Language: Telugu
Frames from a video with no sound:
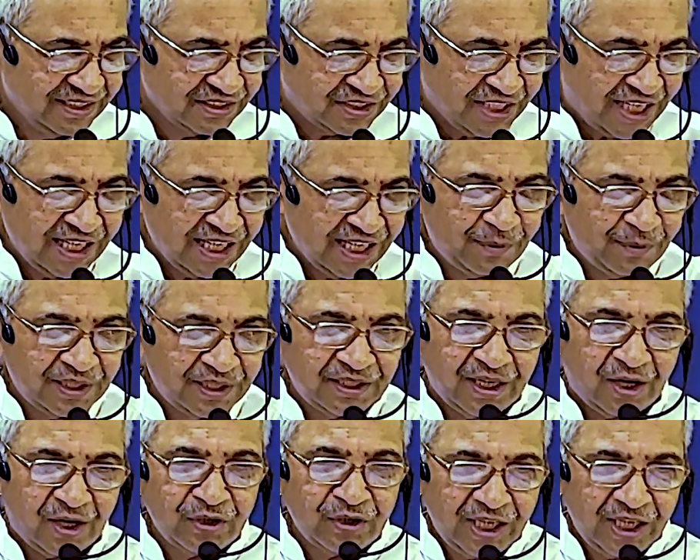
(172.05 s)
చాలామంది
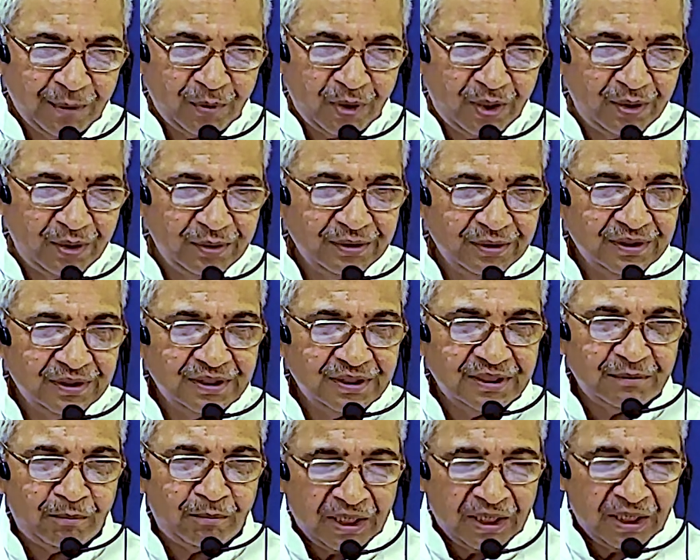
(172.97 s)
అవునేమో
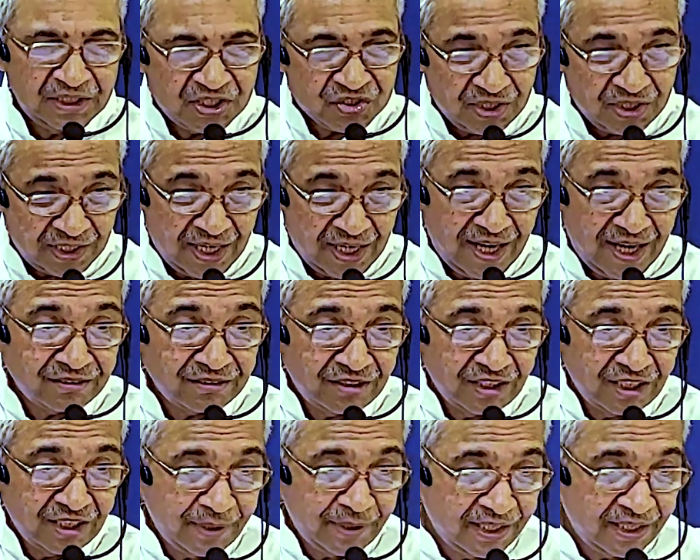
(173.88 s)
మనది
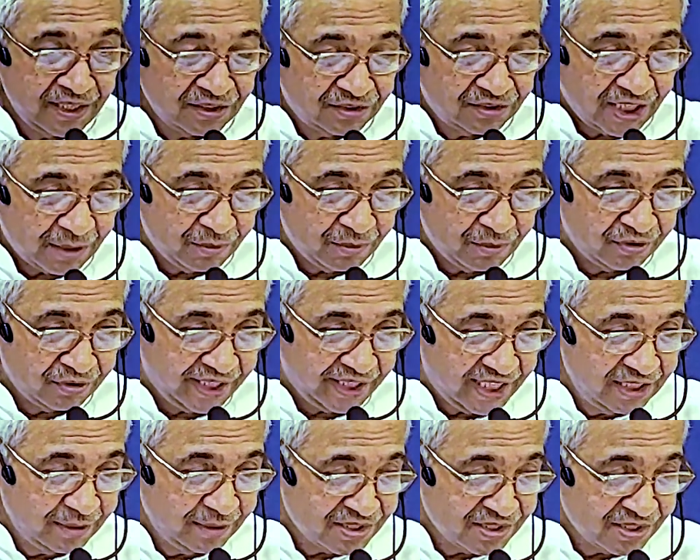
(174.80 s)
సనాతనమైన ధర్మం
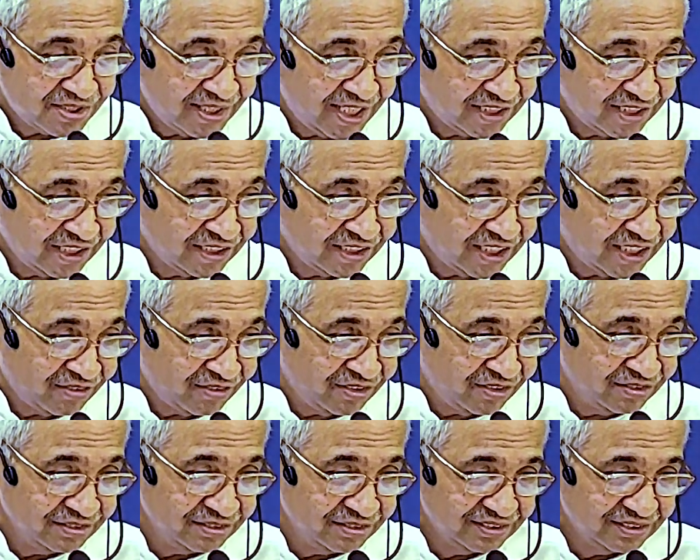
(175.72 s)
ఏంది మన సనాతన ధర్మం